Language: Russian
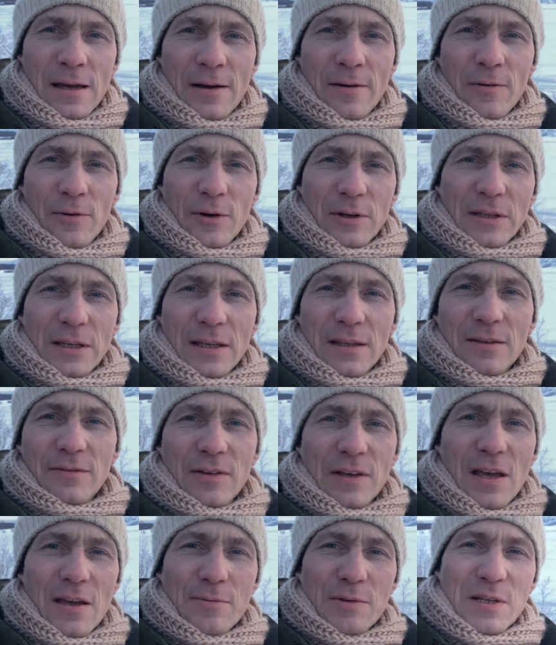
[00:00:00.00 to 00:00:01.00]
Вот,
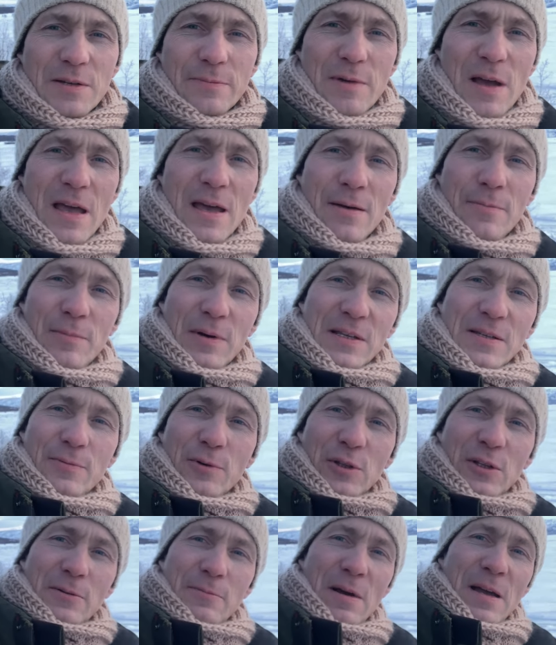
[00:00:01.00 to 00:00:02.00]
двигаемся мы,
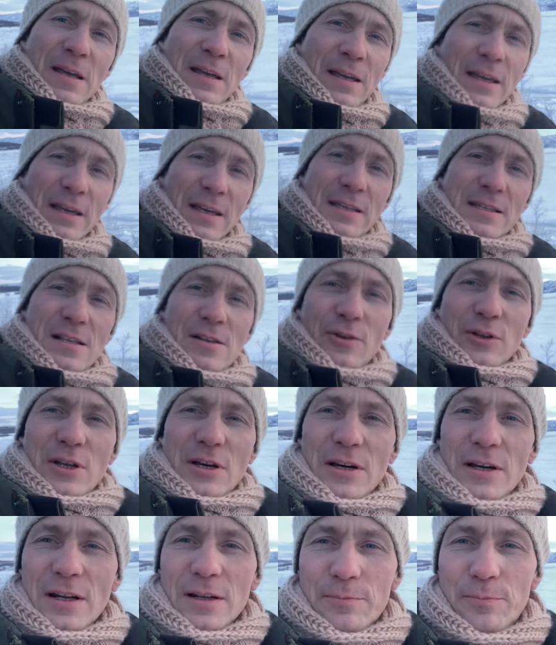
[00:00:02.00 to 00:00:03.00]
посмотрим.
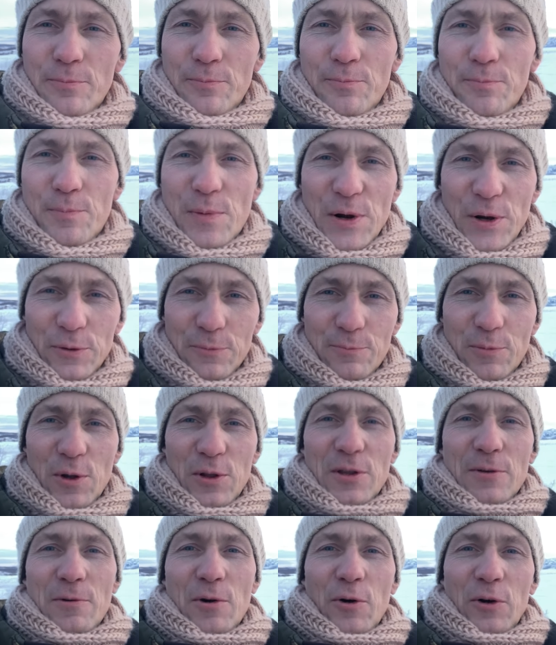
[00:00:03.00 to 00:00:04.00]
Селедка горит прет
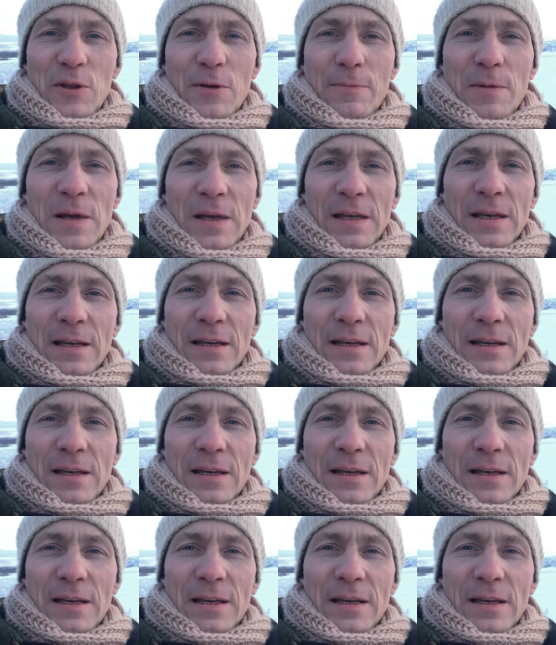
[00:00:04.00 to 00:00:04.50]
полным ходом.